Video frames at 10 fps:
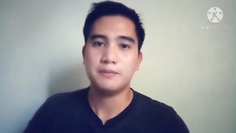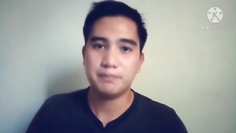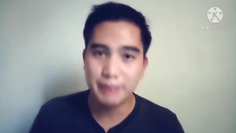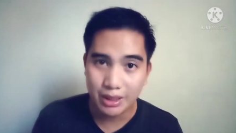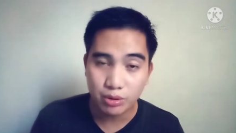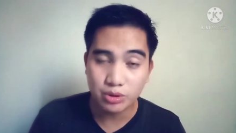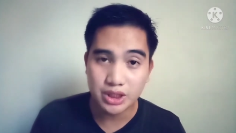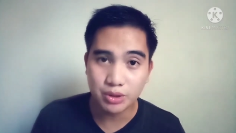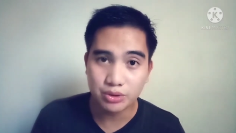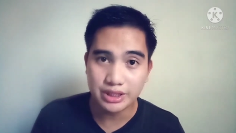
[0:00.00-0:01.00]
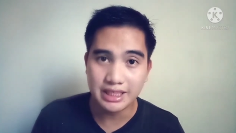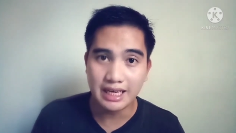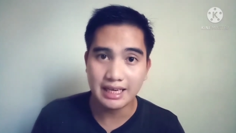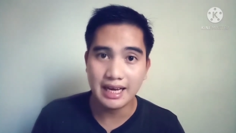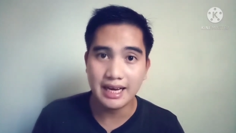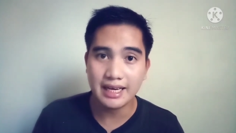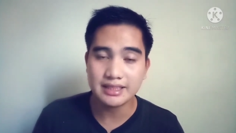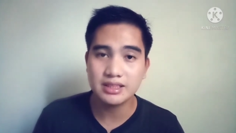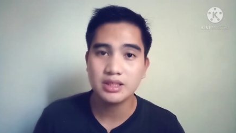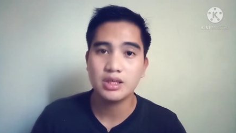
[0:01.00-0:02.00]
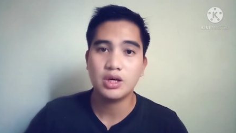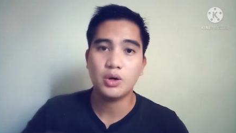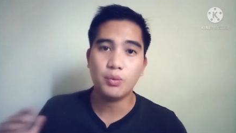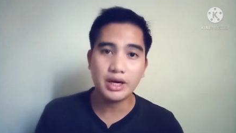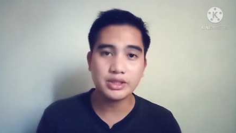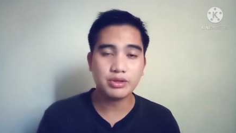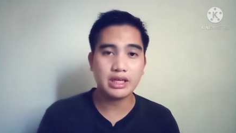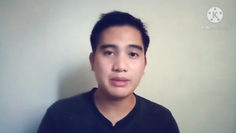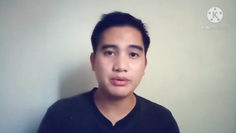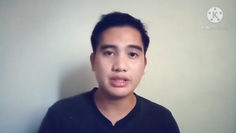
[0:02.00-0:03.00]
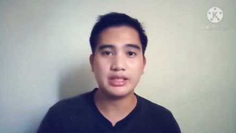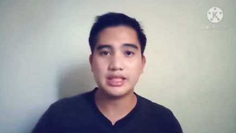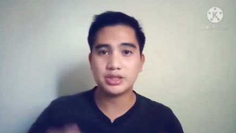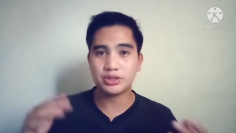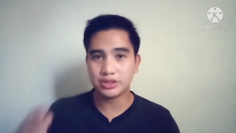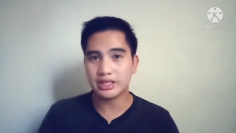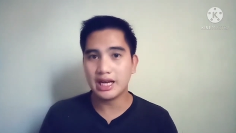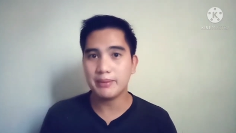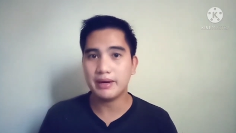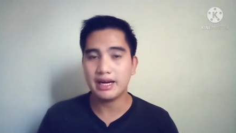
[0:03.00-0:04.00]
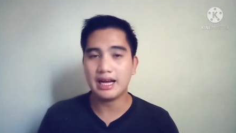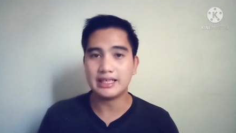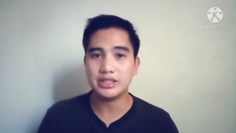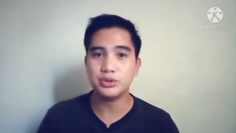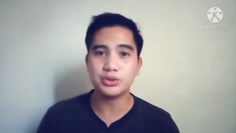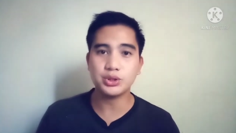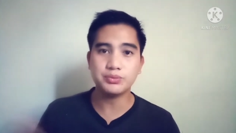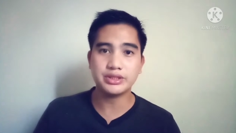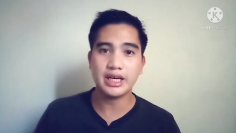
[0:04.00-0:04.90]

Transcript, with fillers: Bago ko sagutin ang lahat, huwag niyo kalimutan isubscribe ang aking YouTube